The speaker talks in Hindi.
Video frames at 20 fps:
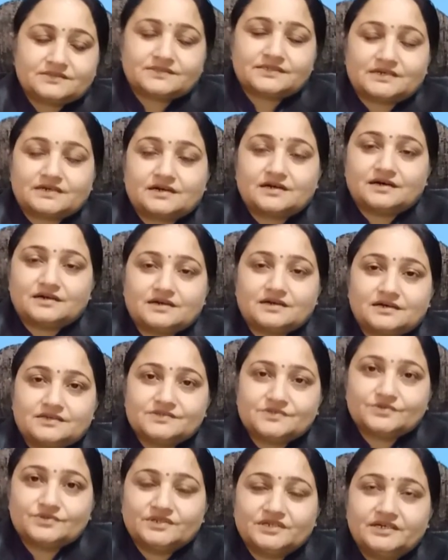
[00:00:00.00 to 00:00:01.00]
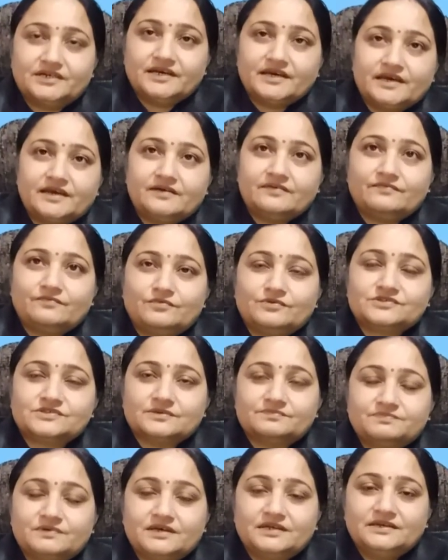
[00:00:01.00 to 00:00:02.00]
सरकार का जो निर्णय है वो
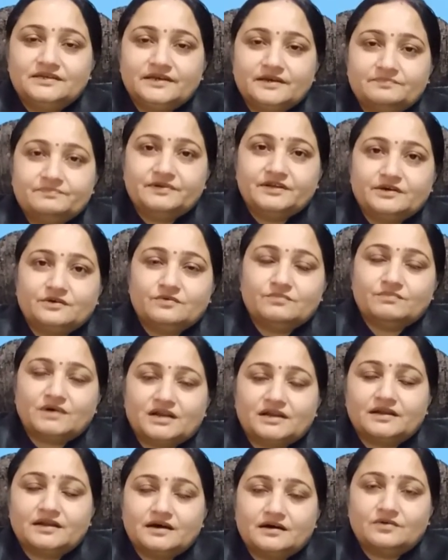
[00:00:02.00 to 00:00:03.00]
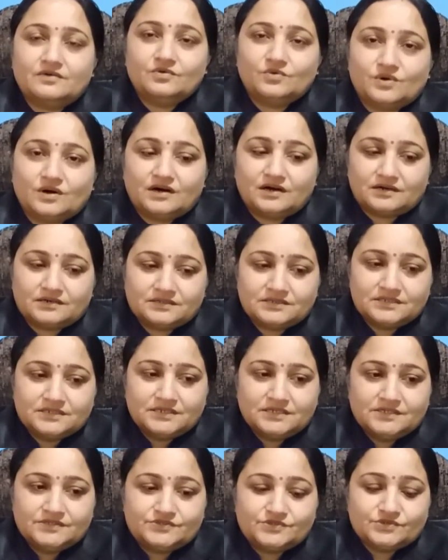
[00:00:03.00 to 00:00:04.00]
सबके लिए अपने को मानना होगा
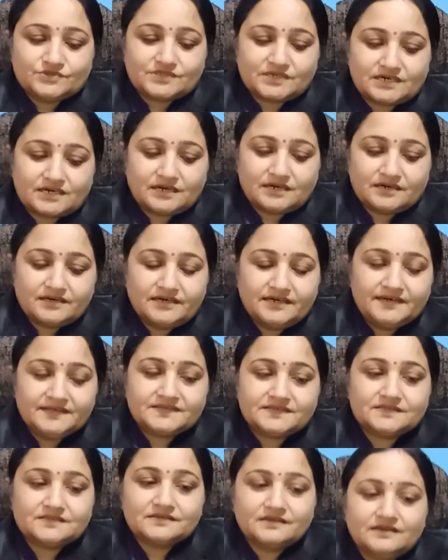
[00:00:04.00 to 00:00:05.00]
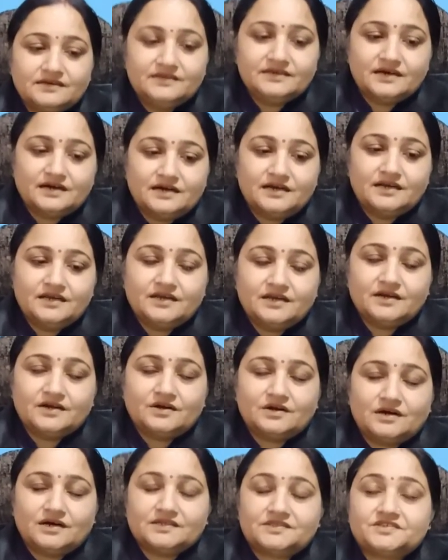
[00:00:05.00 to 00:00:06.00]
जो सरकार ने डिसीज़न लिया है
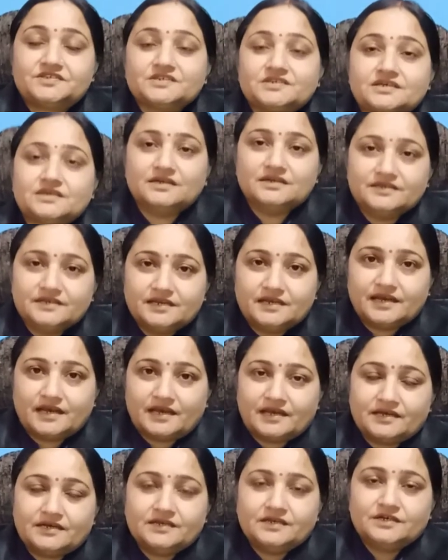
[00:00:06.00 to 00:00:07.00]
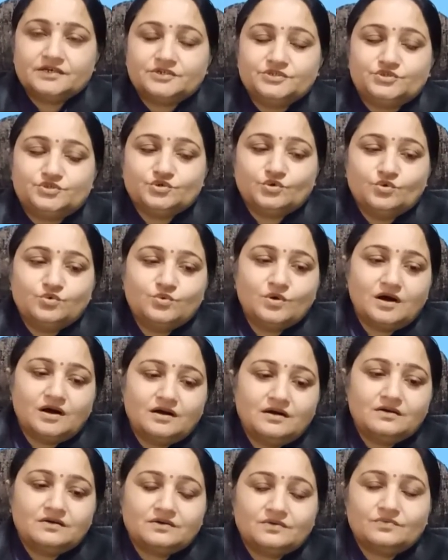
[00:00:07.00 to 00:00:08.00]
अच्छे के लिए है कि जो हुआ
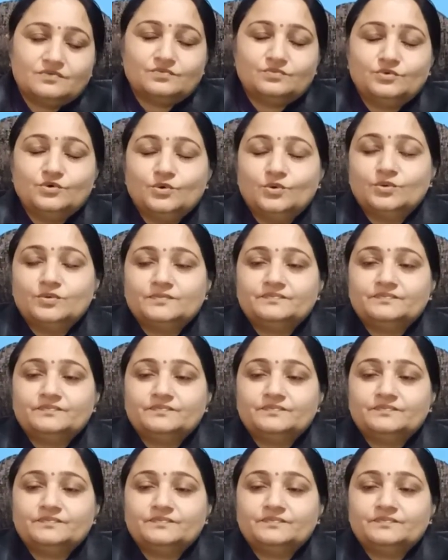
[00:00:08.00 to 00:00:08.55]
वो